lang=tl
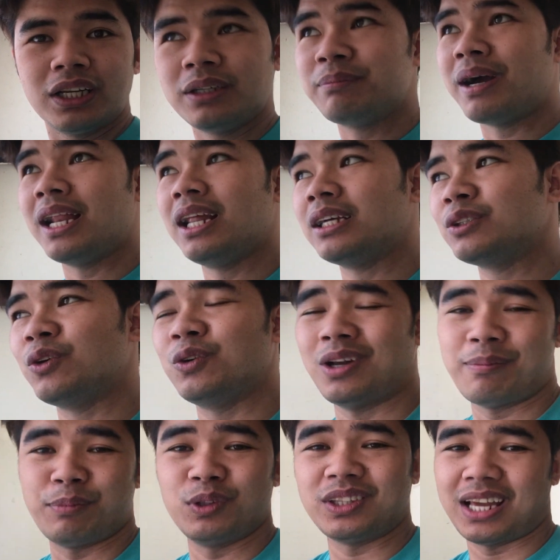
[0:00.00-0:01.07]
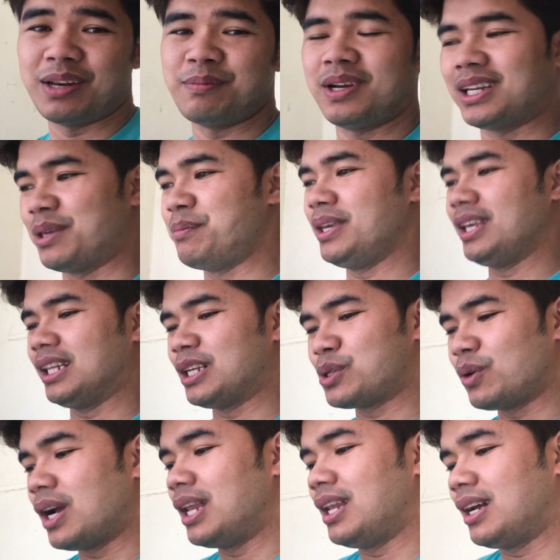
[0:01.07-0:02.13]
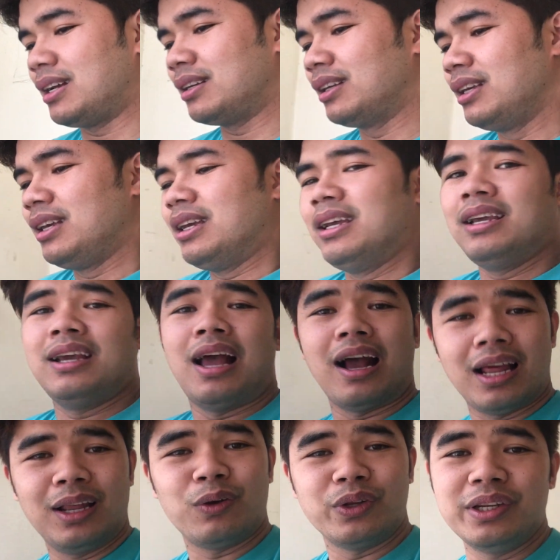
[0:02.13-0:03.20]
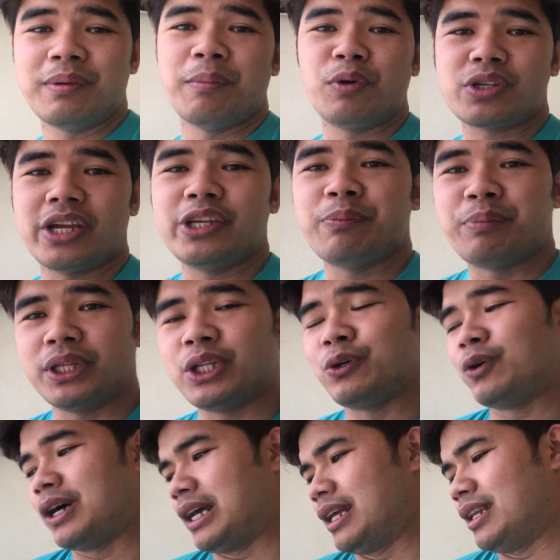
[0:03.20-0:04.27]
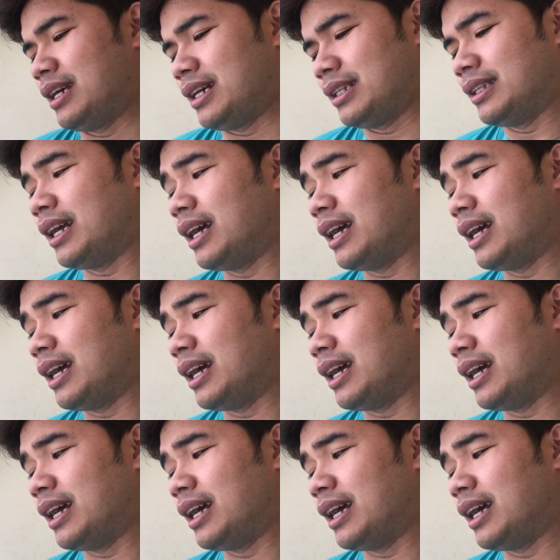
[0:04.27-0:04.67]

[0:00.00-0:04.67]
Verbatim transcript: nang balak ko napuntahan mga kaibigan kasi nga lang. Akala ko hindi mabuksan yung pituan at